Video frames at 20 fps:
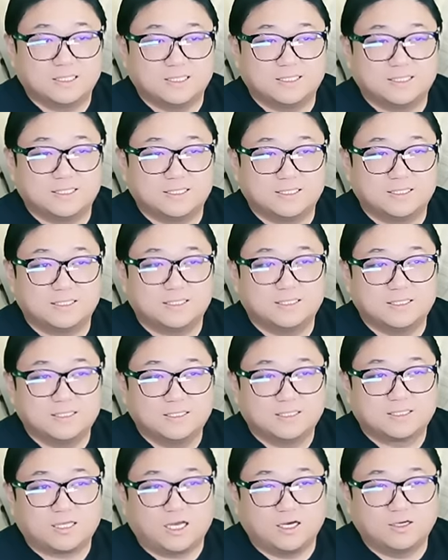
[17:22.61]
예.
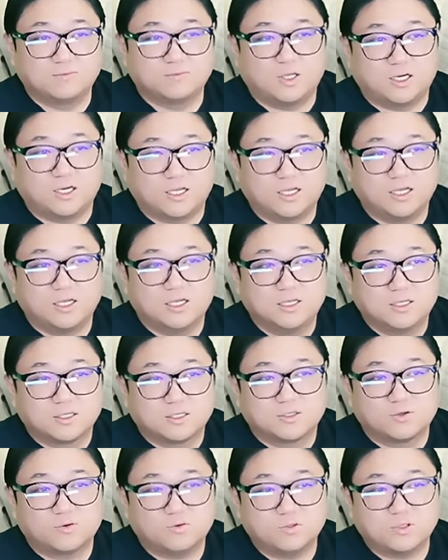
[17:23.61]
다음 날에
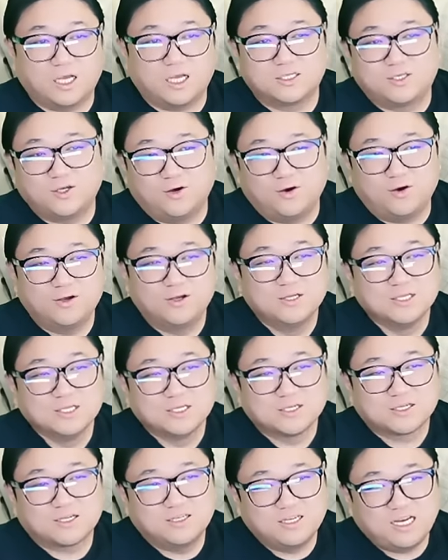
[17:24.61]
그러고 나서
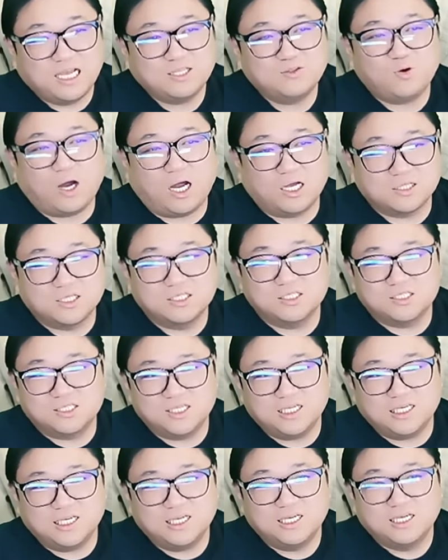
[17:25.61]
그래도
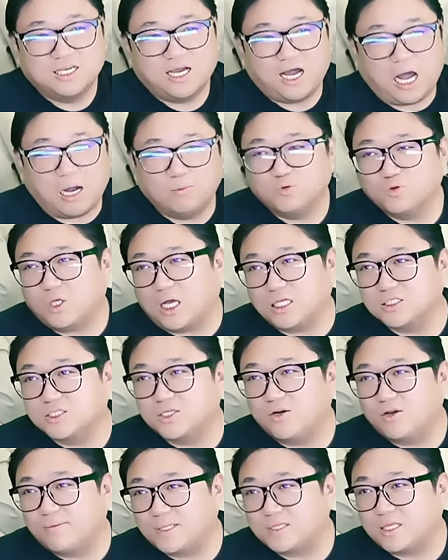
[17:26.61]
아닌지 아무도
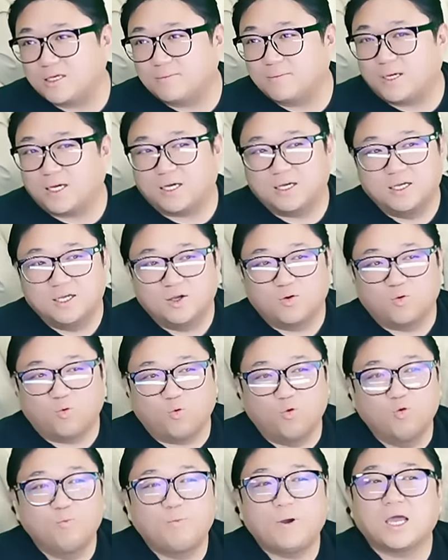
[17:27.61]
안질러봤나 봐.
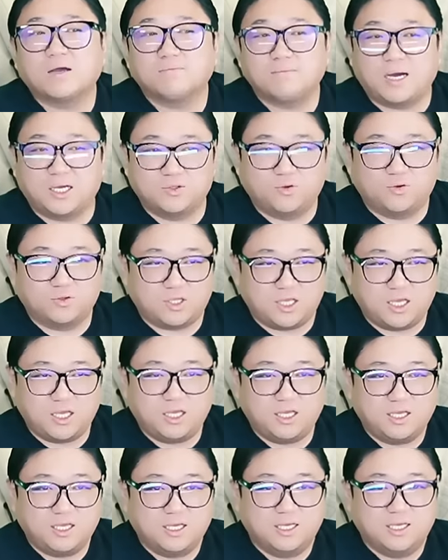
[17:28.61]
500만
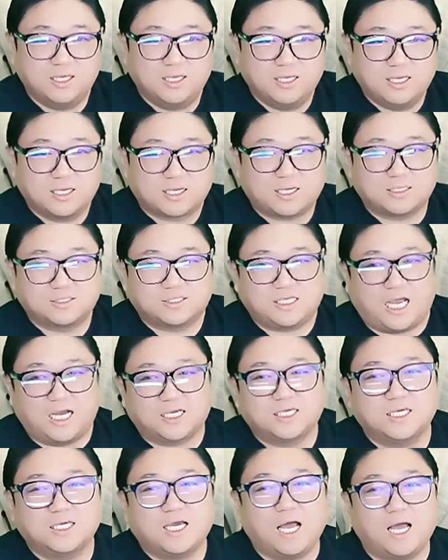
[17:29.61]
원에 그러니까
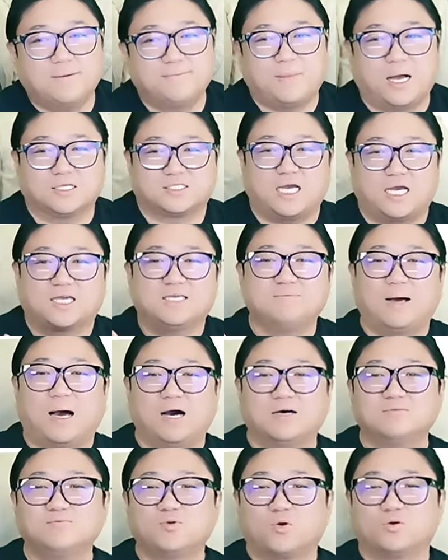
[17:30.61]
자기가 자기
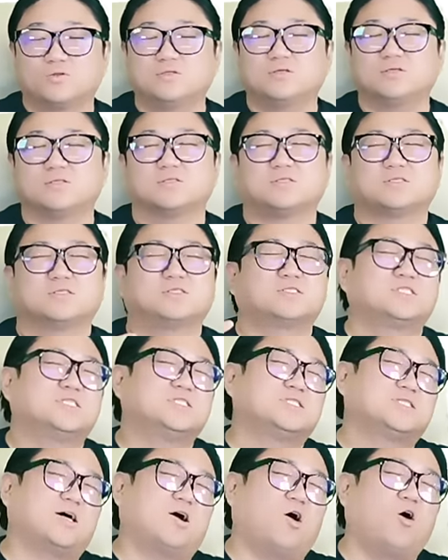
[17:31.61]
마음으로는
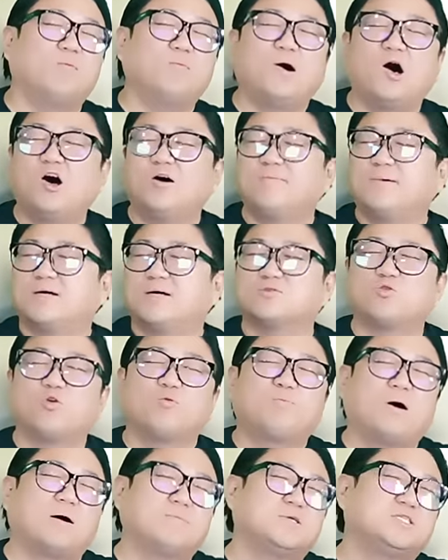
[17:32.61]
진짜 어마어마한
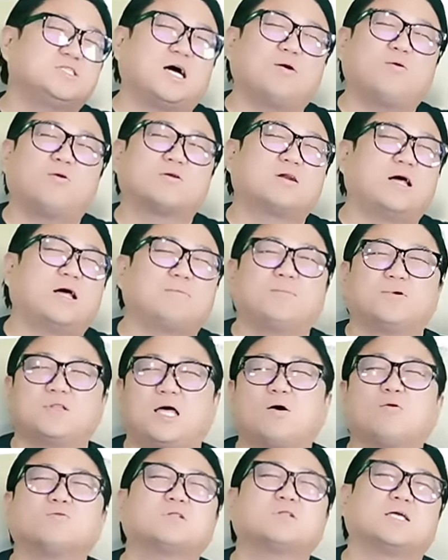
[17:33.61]
도파민 샤워를
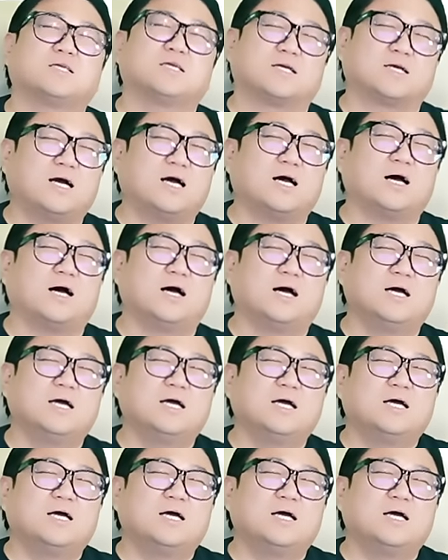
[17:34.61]
한번 하고 나니까